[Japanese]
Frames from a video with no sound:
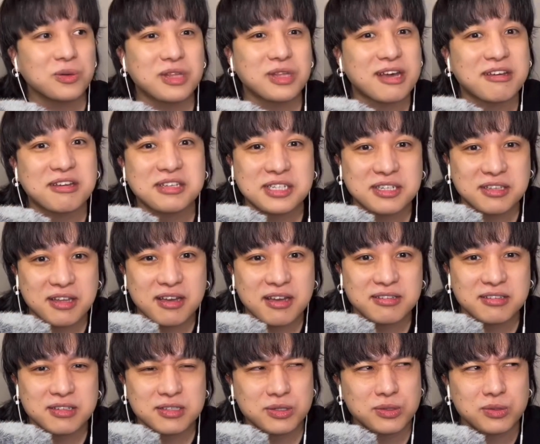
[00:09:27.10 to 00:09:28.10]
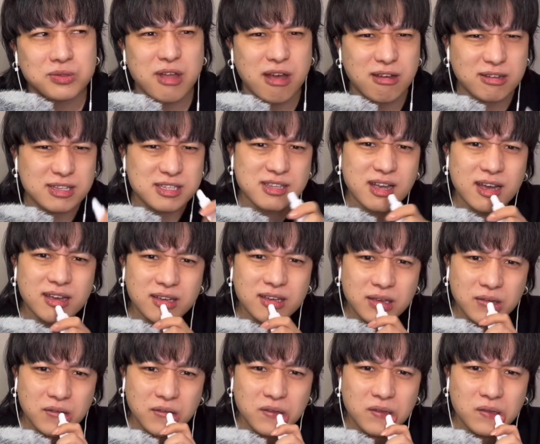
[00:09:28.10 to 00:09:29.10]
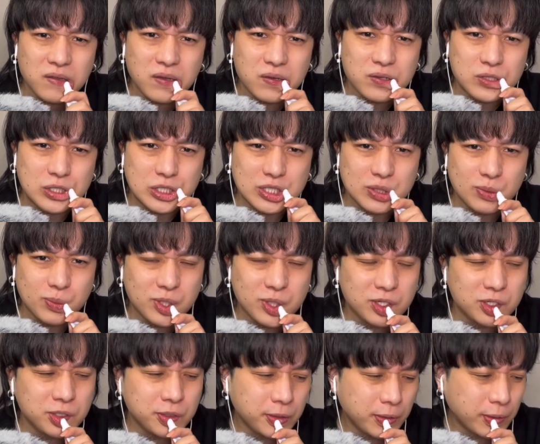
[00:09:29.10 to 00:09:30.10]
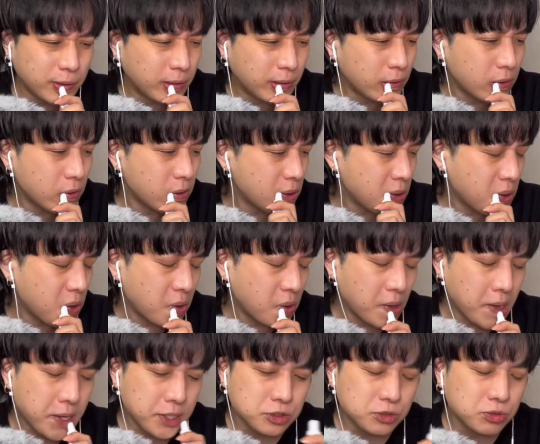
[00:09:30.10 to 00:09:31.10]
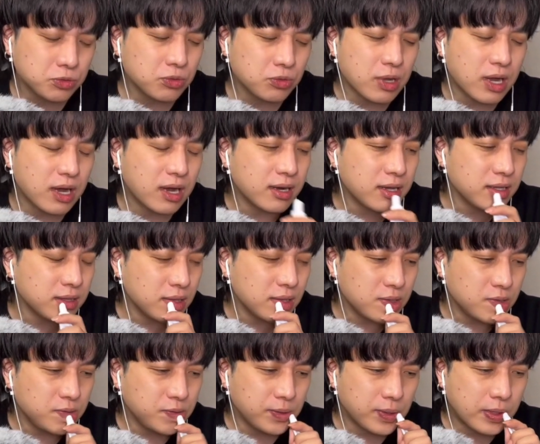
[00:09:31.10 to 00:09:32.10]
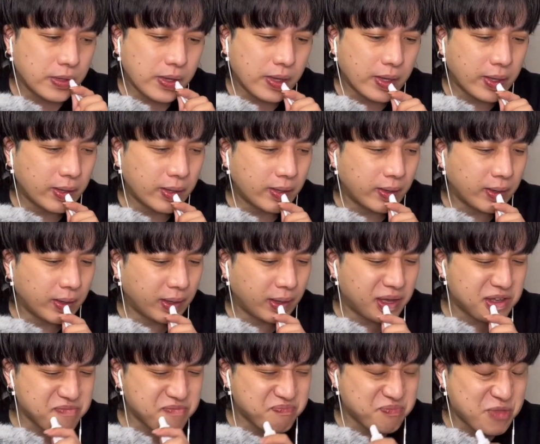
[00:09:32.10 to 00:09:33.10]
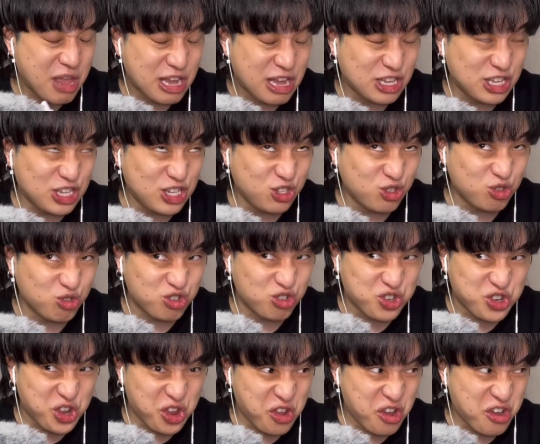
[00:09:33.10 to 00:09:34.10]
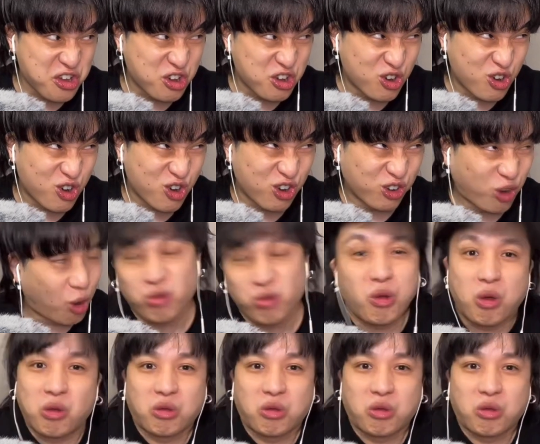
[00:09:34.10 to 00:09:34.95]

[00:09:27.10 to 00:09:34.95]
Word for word: 今日だけじゃないんですよ。なんか最近ね、唇、ちょっと荒れてる。うん。キスしてないからかな。